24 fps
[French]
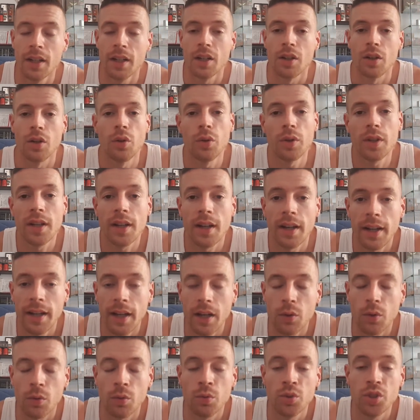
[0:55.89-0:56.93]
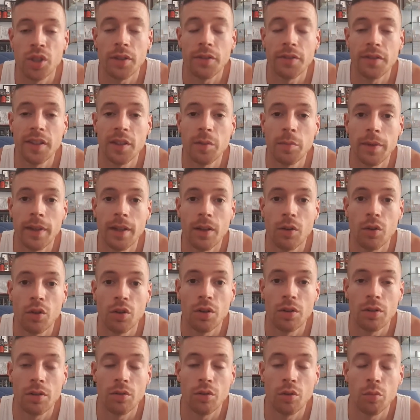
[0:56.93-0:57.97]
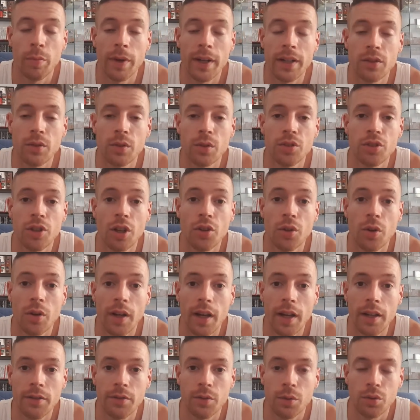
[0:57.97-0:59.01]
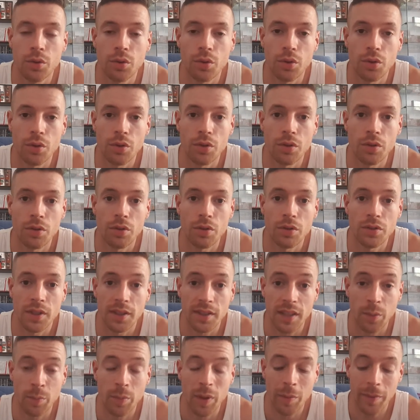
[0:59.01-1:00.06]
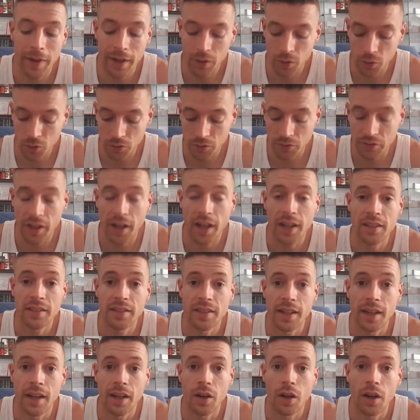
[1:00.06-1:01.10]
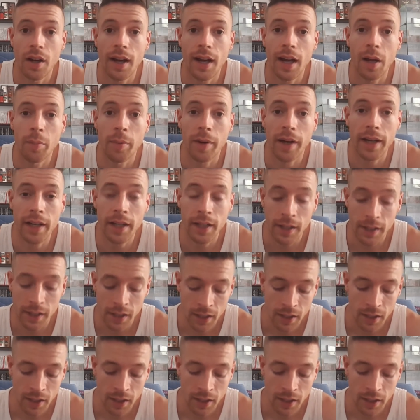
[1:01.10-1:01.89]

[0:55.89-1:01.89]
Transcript: Leclerc où j'ai filmé le, le bac de solde en live, donc euh, c'était pas mal. On verra ça après.